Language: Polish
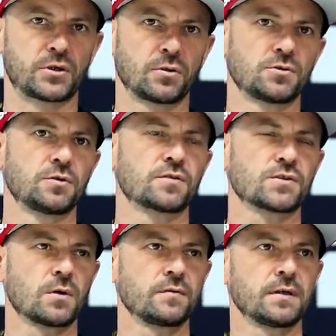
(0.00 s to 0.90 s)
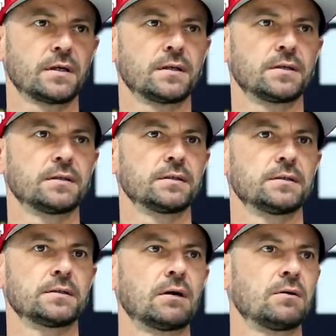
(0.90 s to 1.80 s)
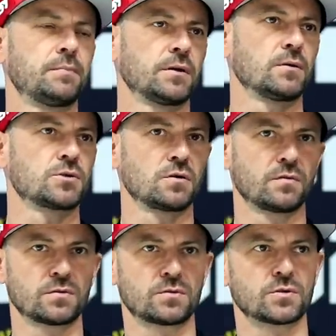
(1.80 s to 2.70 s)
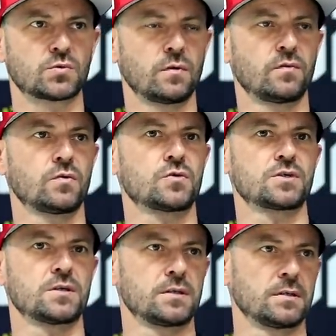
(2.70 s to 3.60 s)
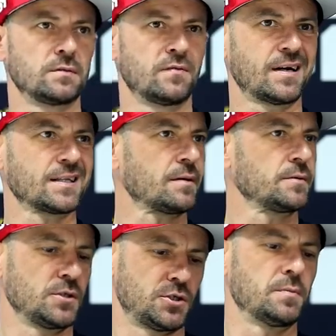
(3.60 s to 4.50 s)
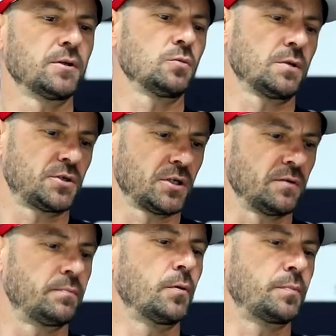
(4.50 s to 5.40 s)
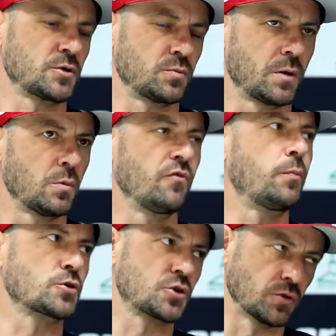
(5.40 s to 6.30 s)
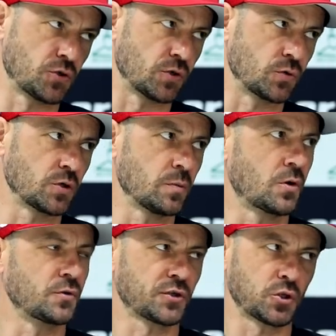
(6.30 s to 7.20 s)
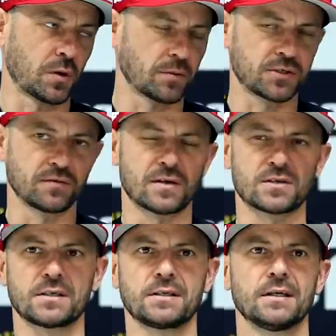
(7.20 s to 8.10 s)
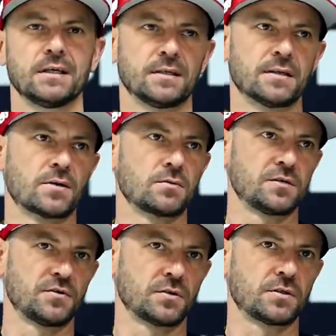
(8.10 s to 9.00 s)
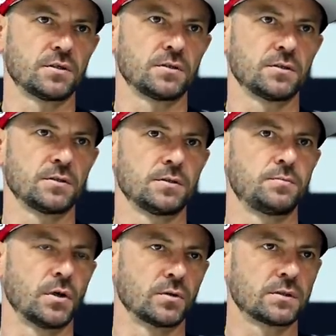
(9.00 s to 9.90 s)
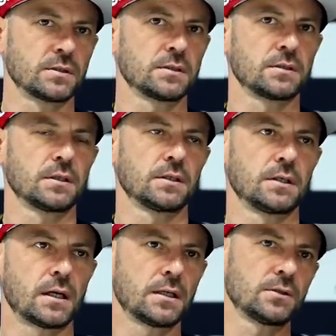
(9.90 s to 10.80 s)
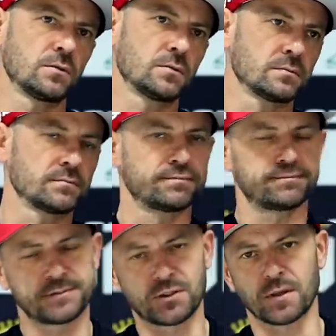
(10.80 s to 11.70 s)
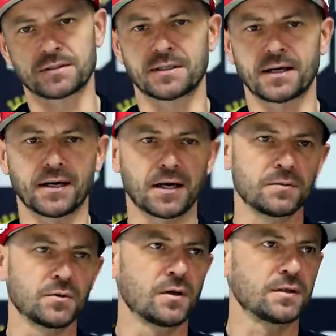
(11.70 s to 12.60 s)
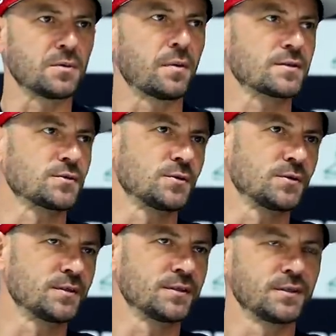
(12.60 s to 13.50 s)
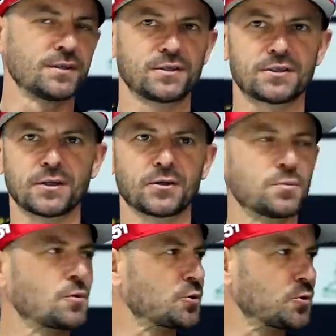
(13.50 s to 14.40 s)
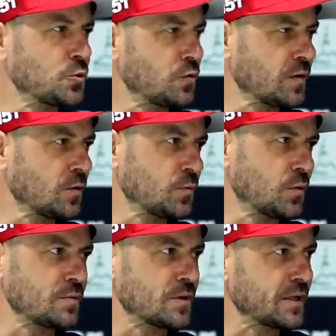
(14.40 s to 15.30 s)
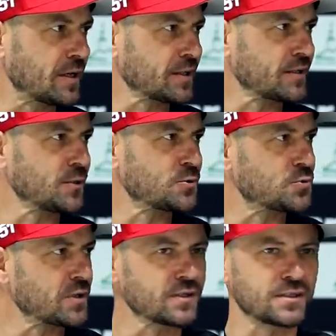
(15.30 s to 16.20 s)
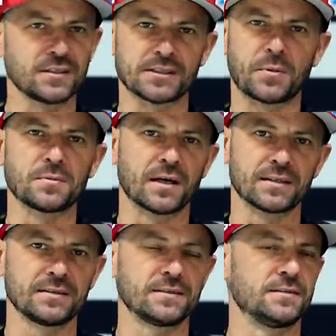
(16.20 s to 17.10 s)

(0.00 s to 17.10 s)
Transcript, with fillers: Przychodząc do Wrocławia, e, dałem panu Andrzejowi Rusko słowo, że dwa lata, jeśli będą mnie chcieli, po pierwsze, bo ja byłem wypożyczony z Zielonego Góry, bo kontakt miałem jeszcze ważny na rok 95, e, ale no, sytuacja taka jaka była, nie bardzo e, chciano, bym kontynuował, byłem delikatnie odsunięty i zapomniany